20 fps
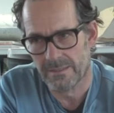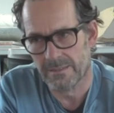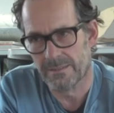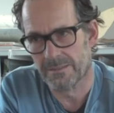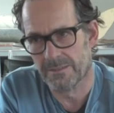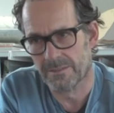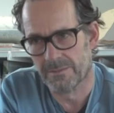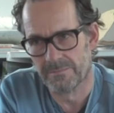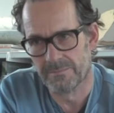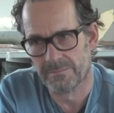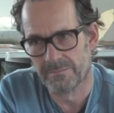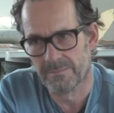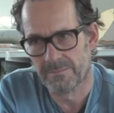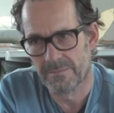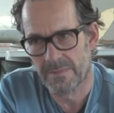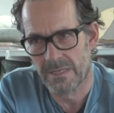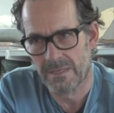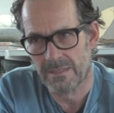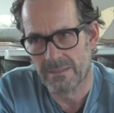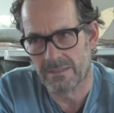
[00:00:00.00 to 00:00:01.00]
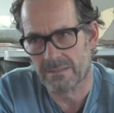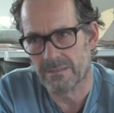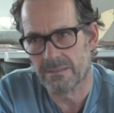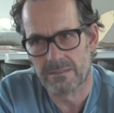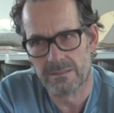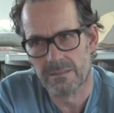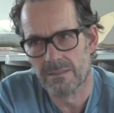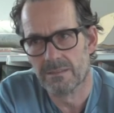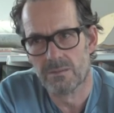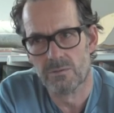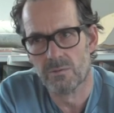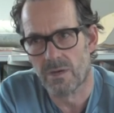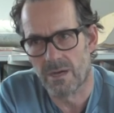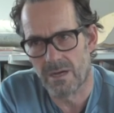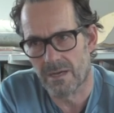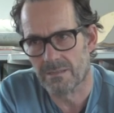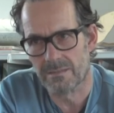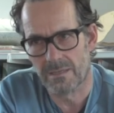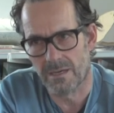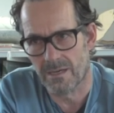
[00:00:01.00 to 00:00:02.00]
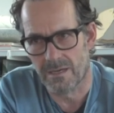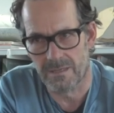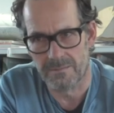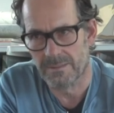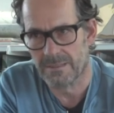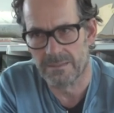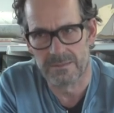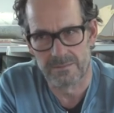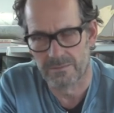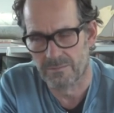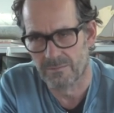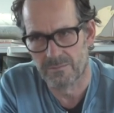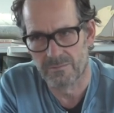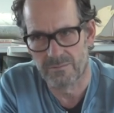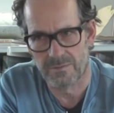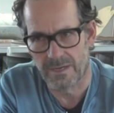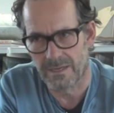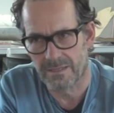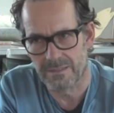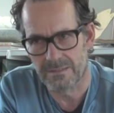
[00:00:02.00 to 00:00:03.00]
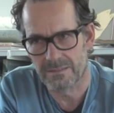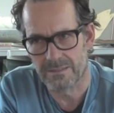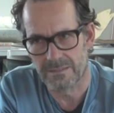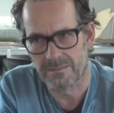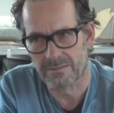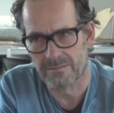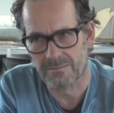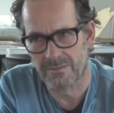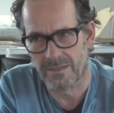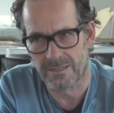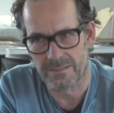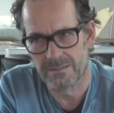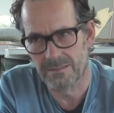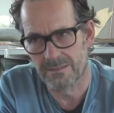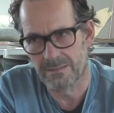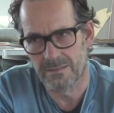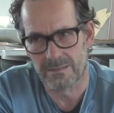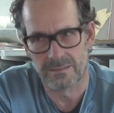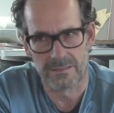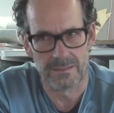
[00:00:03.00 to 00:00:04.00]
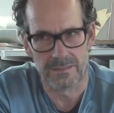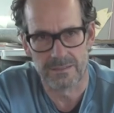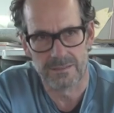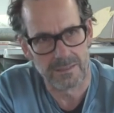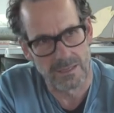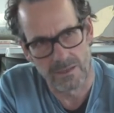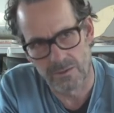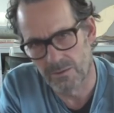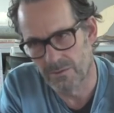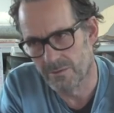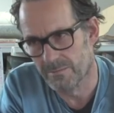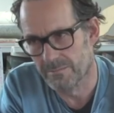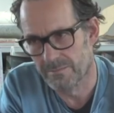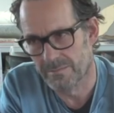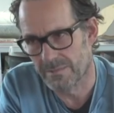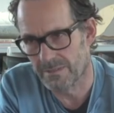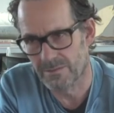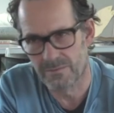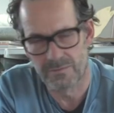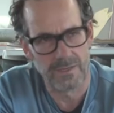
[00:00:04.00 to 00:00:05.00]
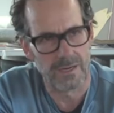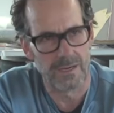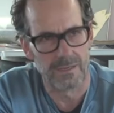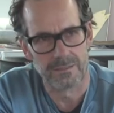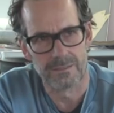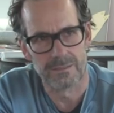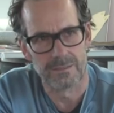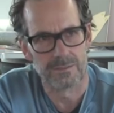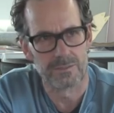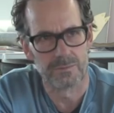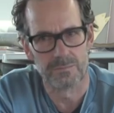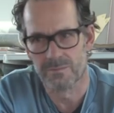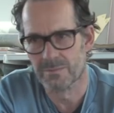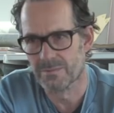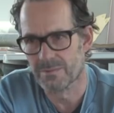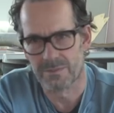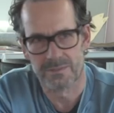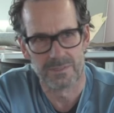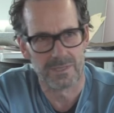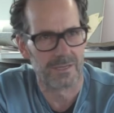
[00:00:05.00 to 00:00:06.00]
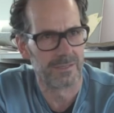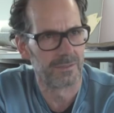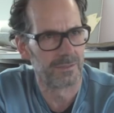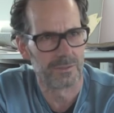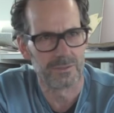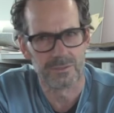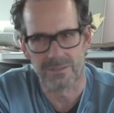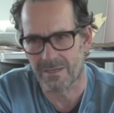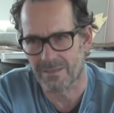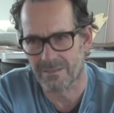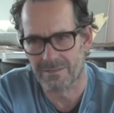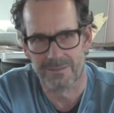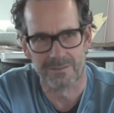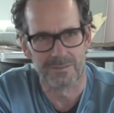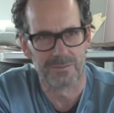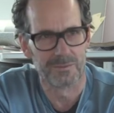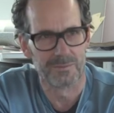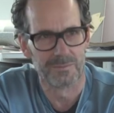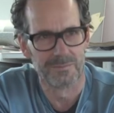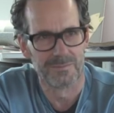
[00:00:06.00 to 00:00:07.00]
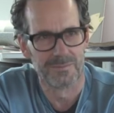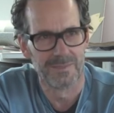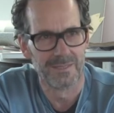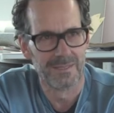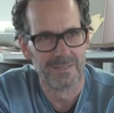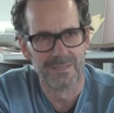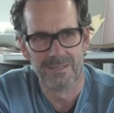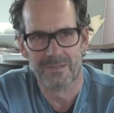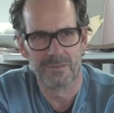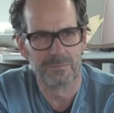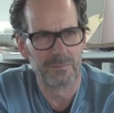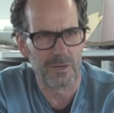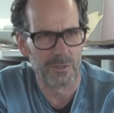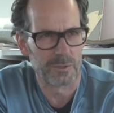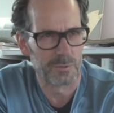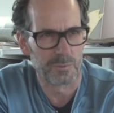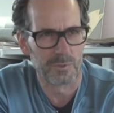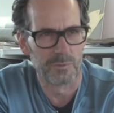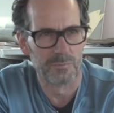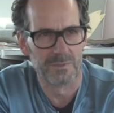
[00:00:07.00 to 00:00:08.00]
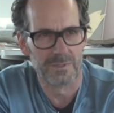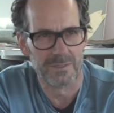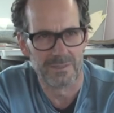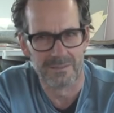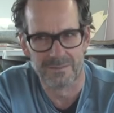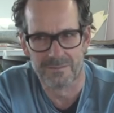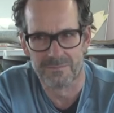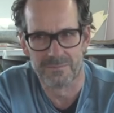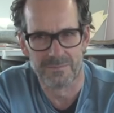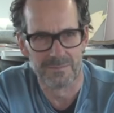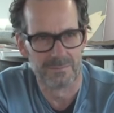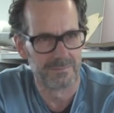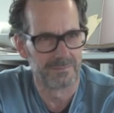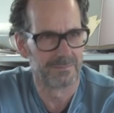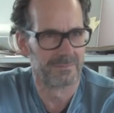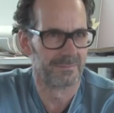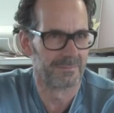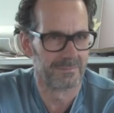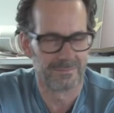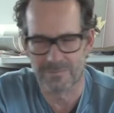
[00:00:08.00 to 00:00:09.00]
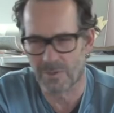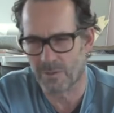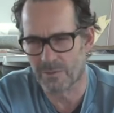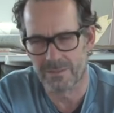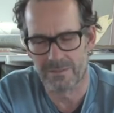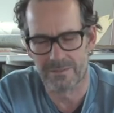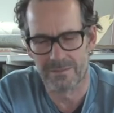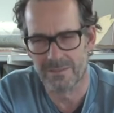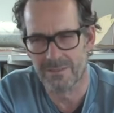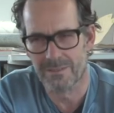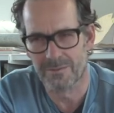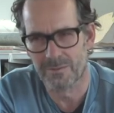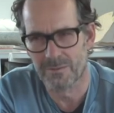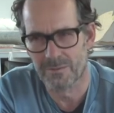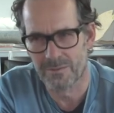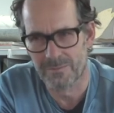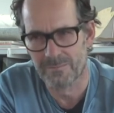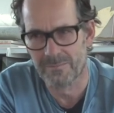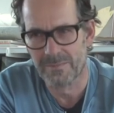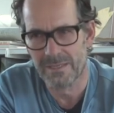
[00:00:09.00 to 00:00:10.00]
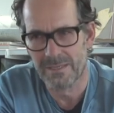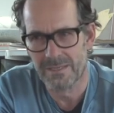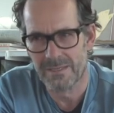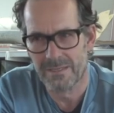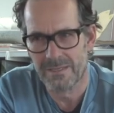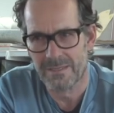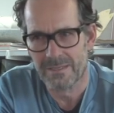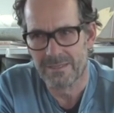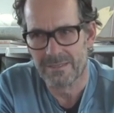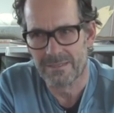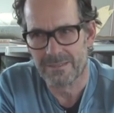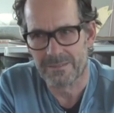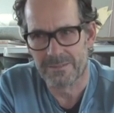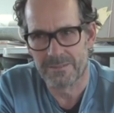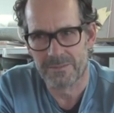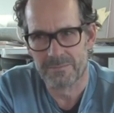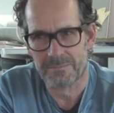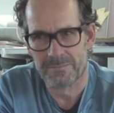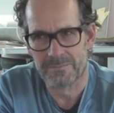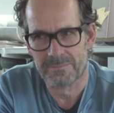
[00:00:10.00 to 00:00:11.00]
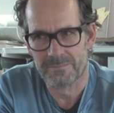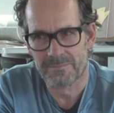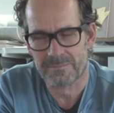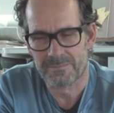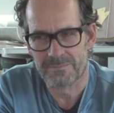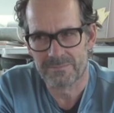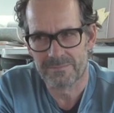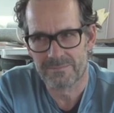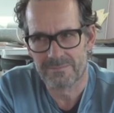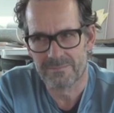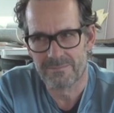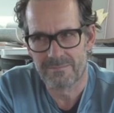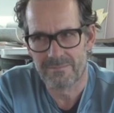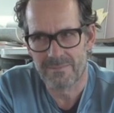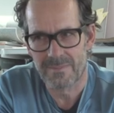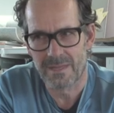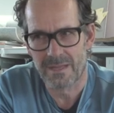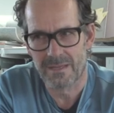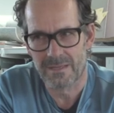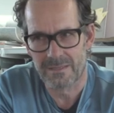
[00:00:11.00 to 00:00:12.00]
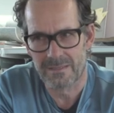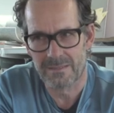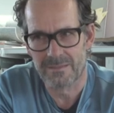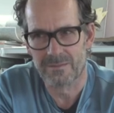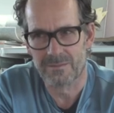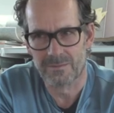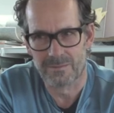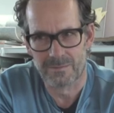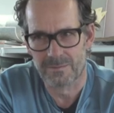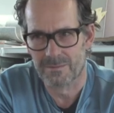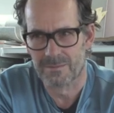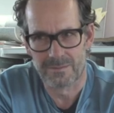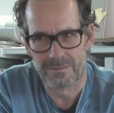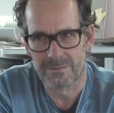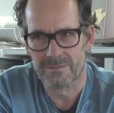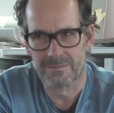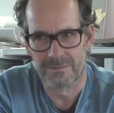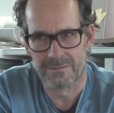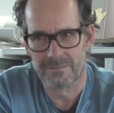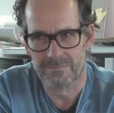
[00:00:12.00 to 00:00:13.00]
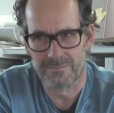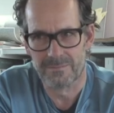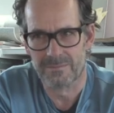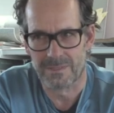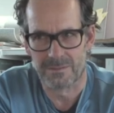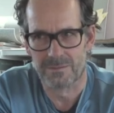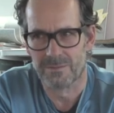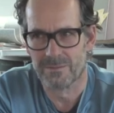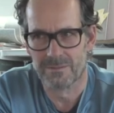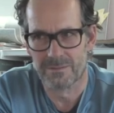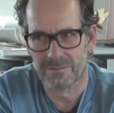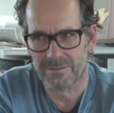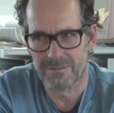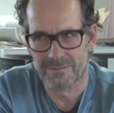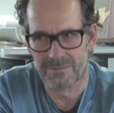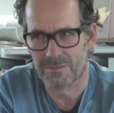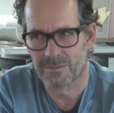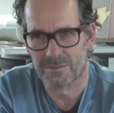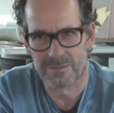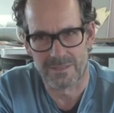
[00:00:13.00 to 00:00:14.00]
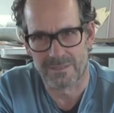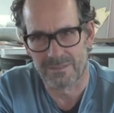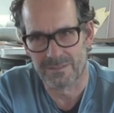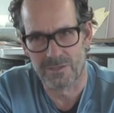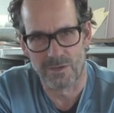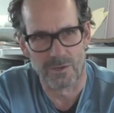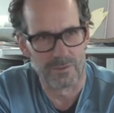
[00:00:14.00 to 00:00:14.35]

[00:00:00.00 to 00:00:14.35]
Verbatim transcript: Ähm, das ist nicht nur harte Arbeit und Fleiß, das weiß ich, da geht es auch um ganz viel anderes, um soziale Kontakte, um, um Ausprobieren, um Orientierung. Ähm, und äh, natürlich sozusagen die